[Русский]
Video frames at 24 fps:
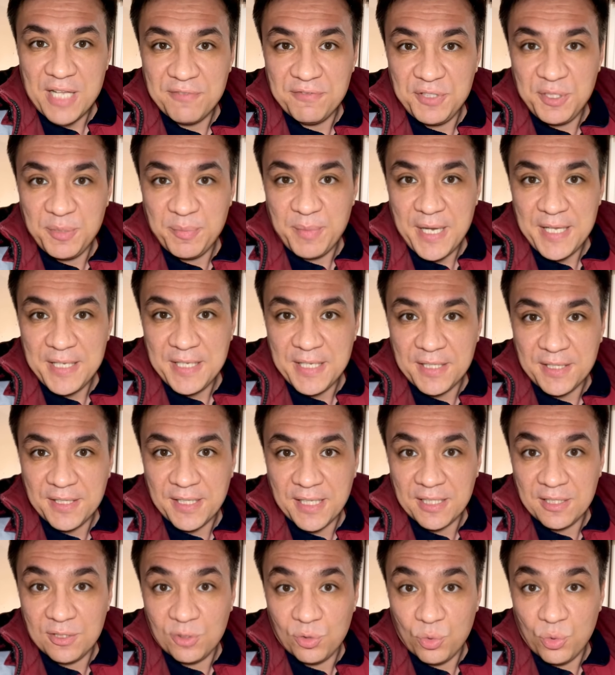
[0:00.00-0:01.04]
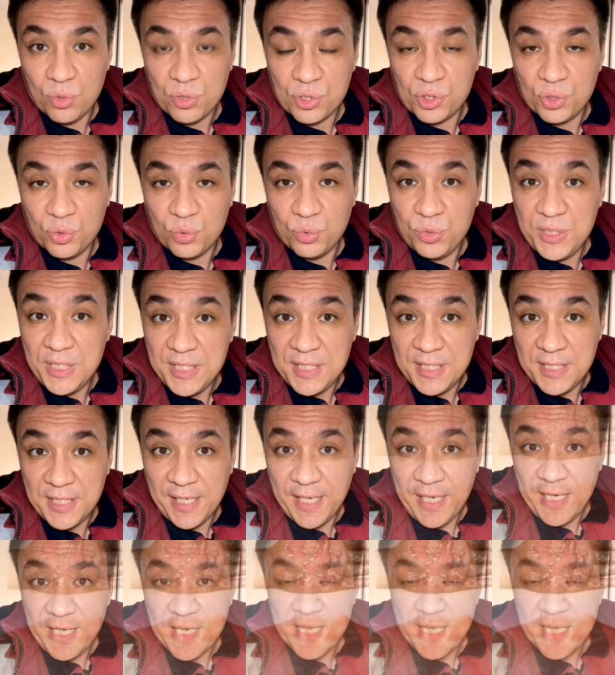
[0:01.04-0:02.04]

внимание на то, что у детей